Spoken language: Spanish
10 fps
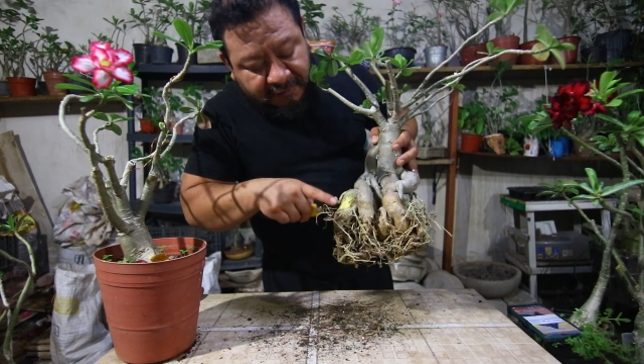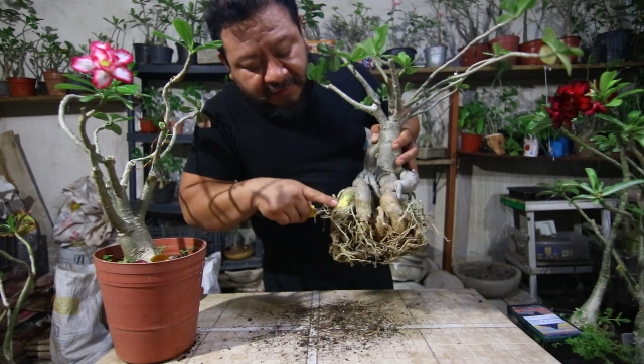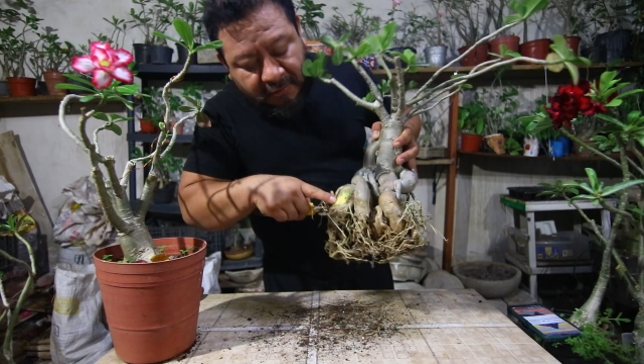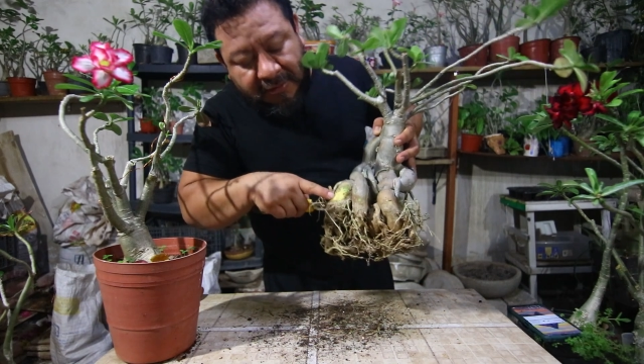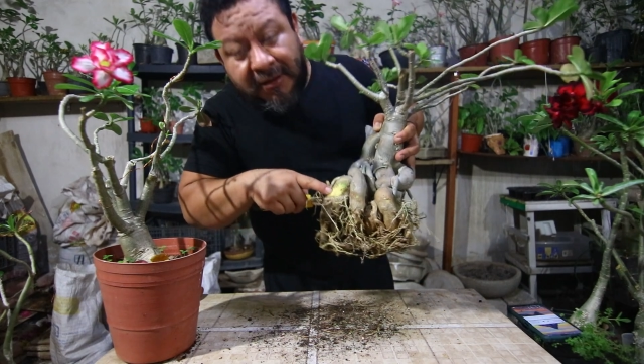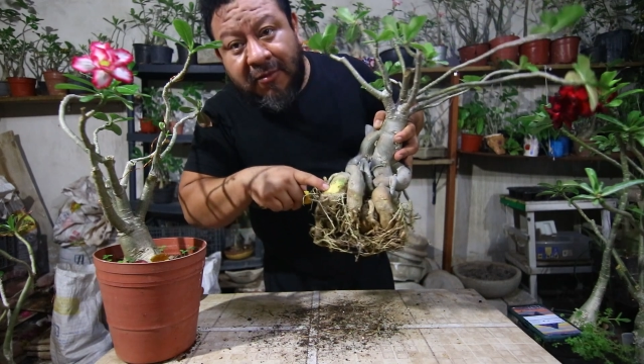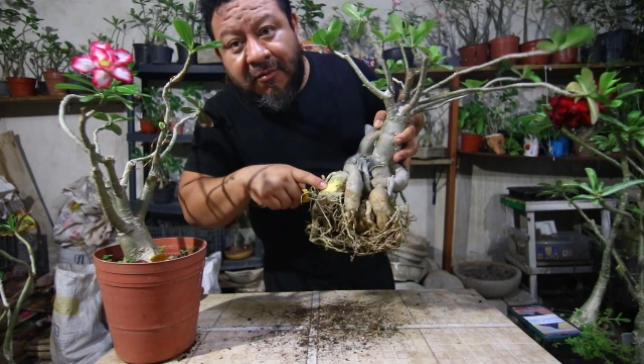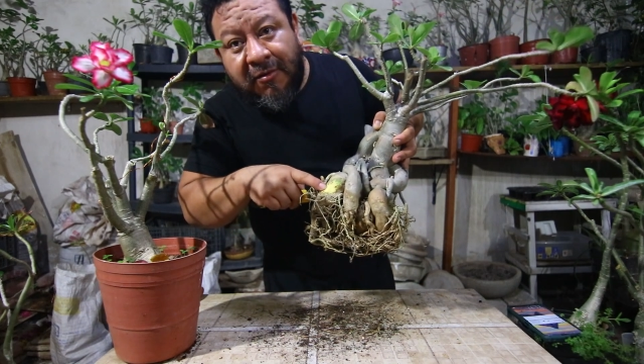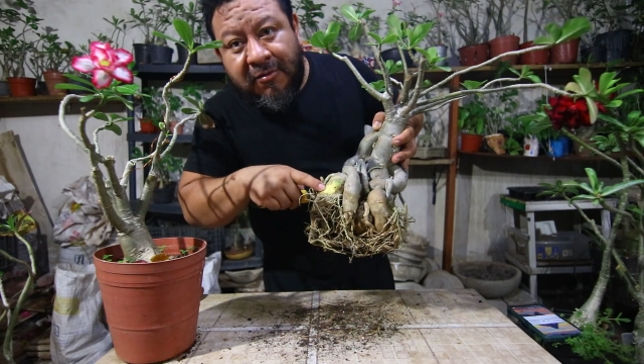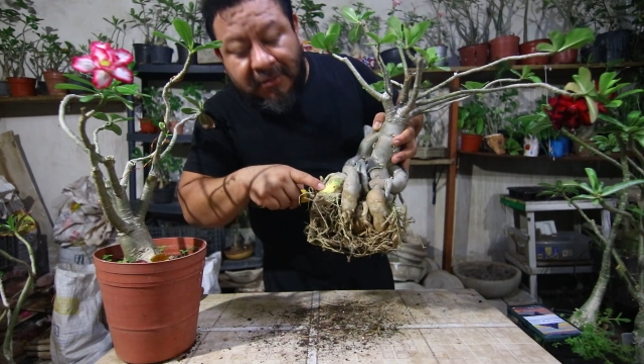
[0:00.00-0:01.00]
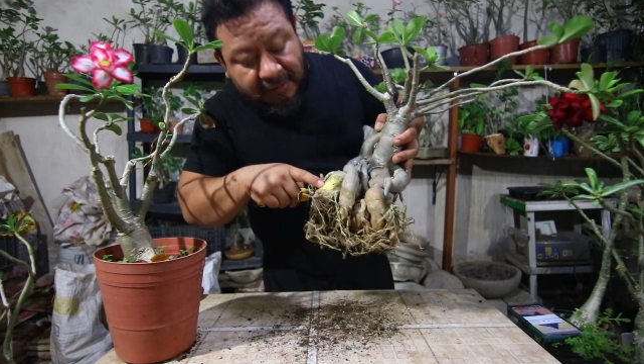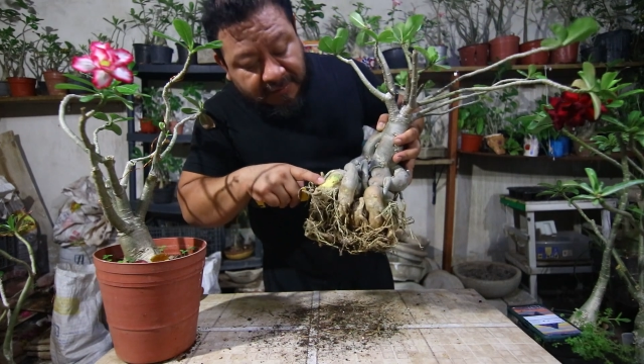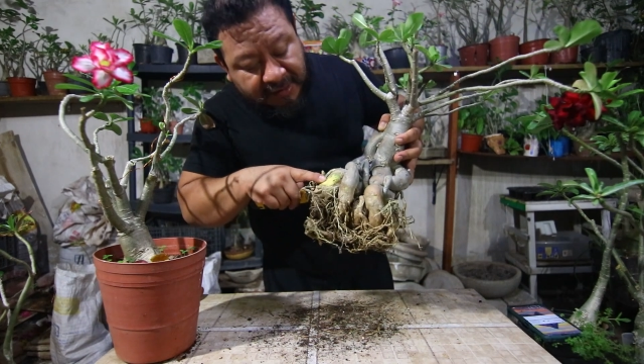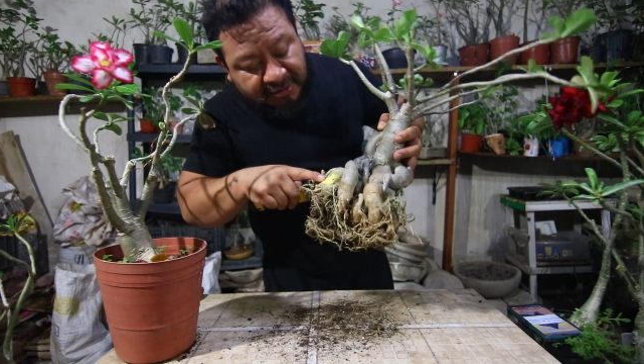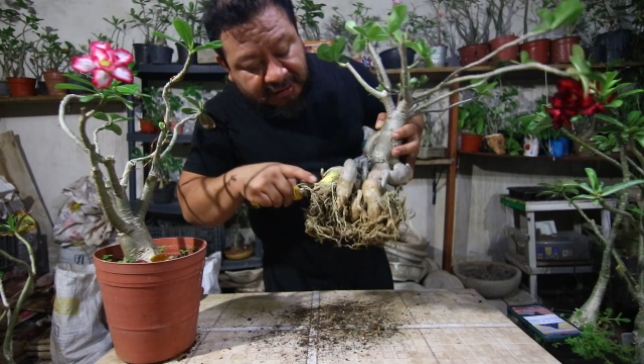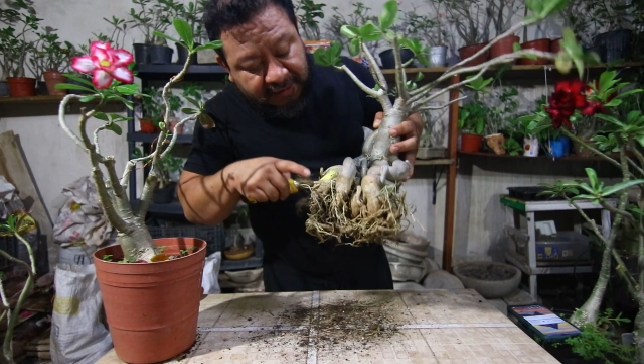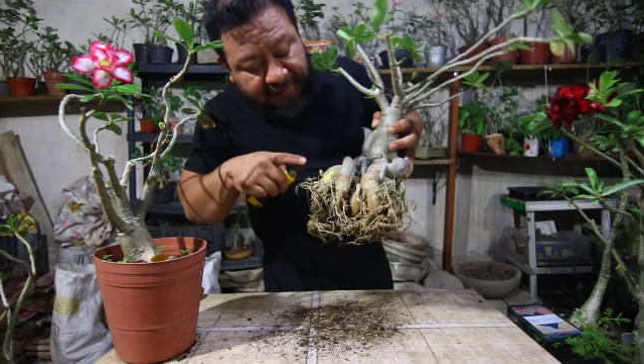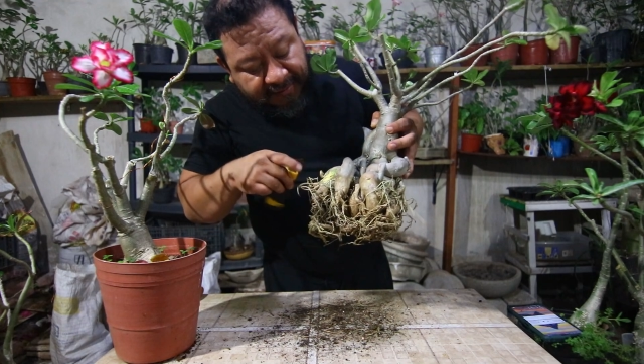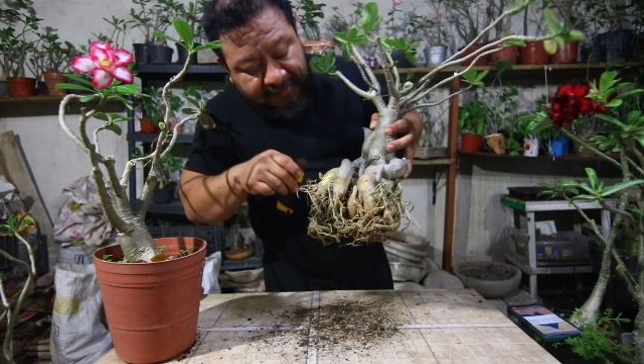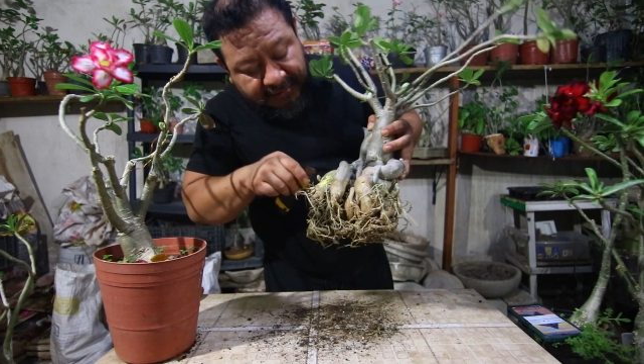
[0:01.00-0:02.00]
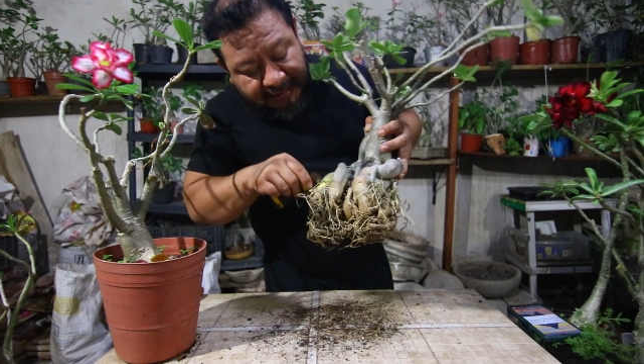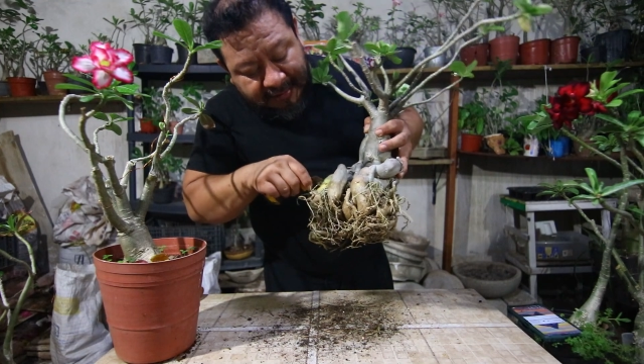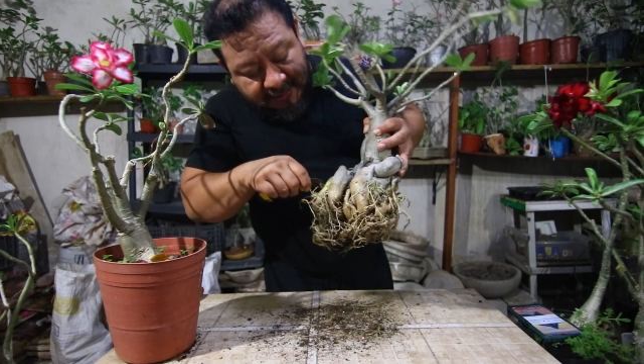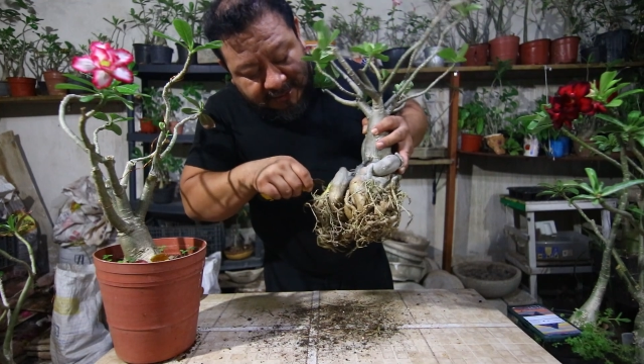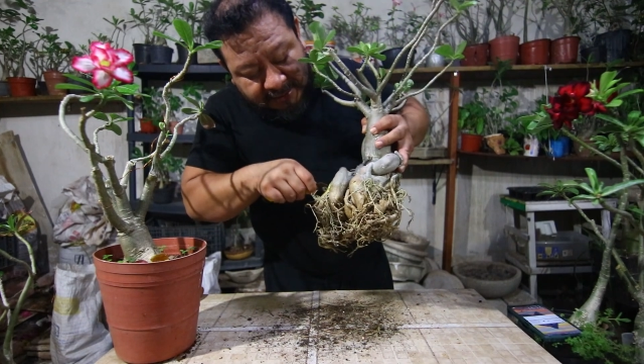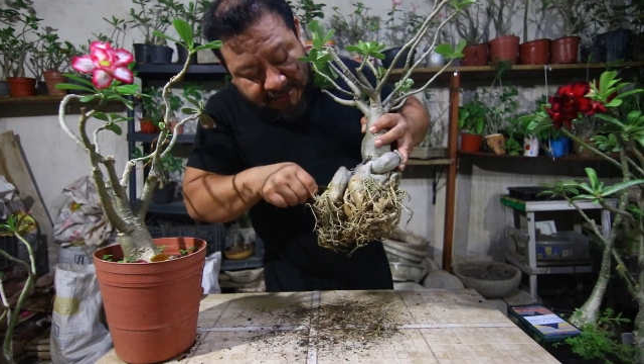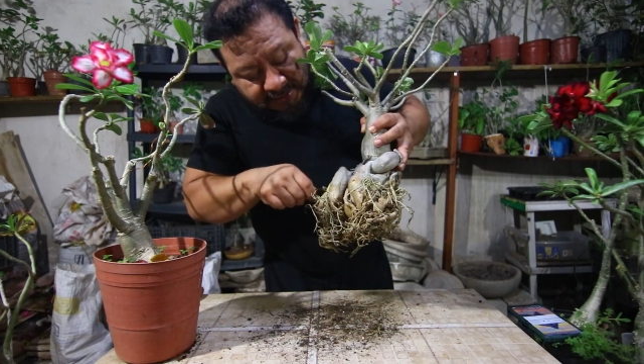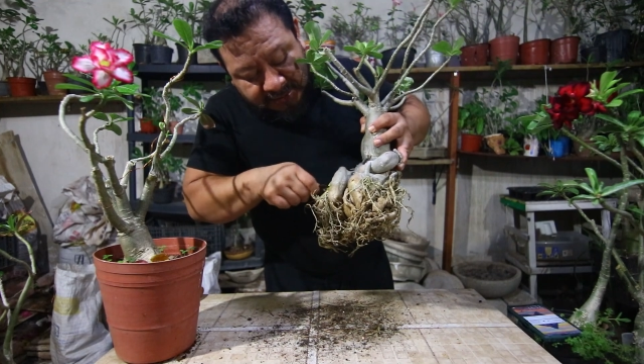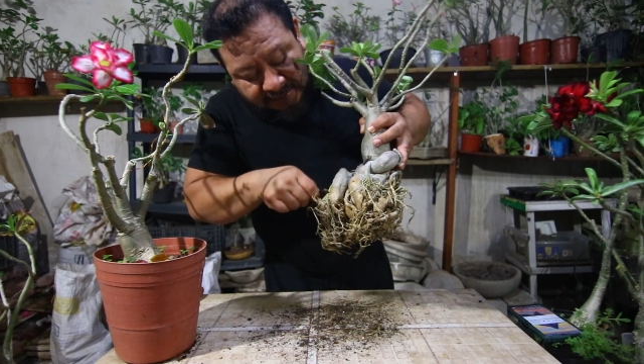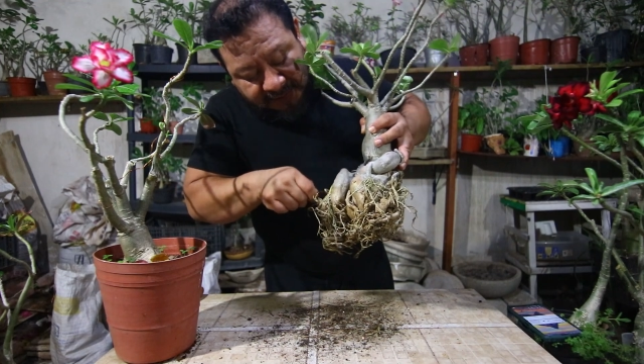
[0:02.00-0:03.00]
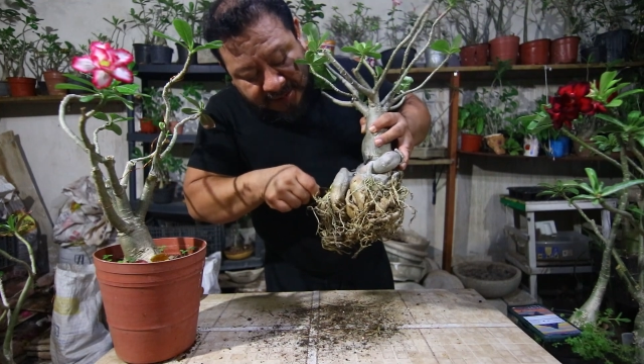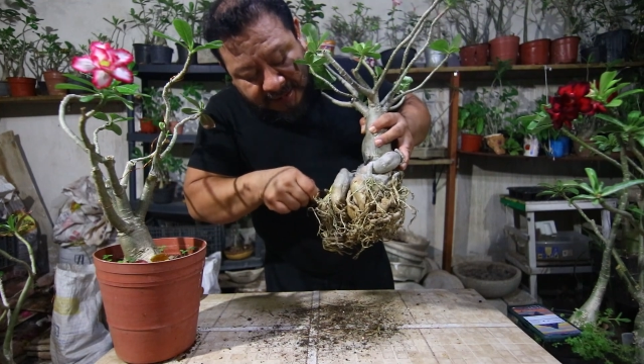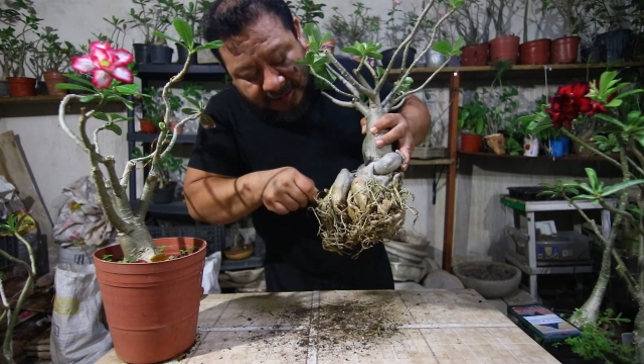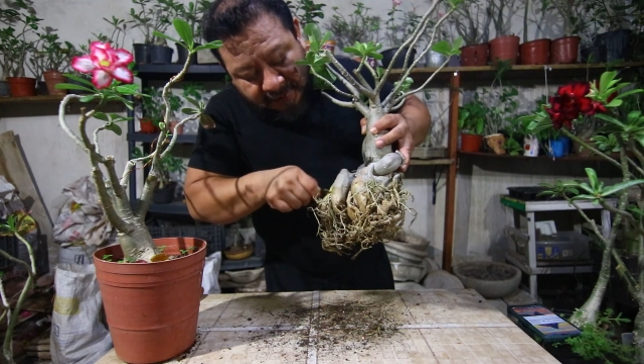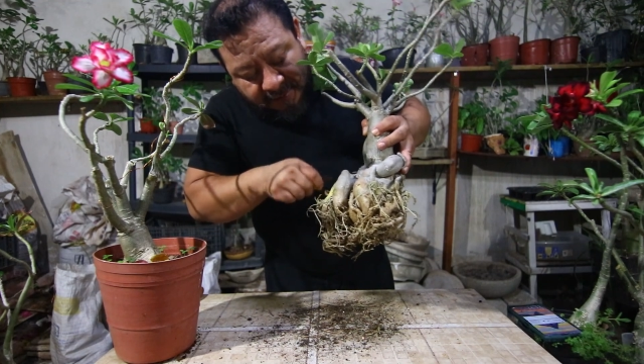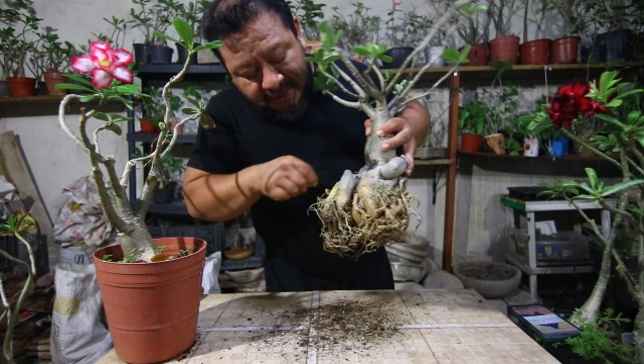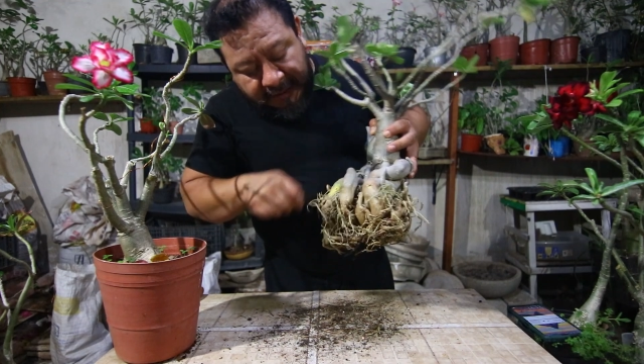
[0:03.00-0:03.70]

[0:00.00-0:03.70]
Si se dan cuenta, hay, hay manchitas de este lado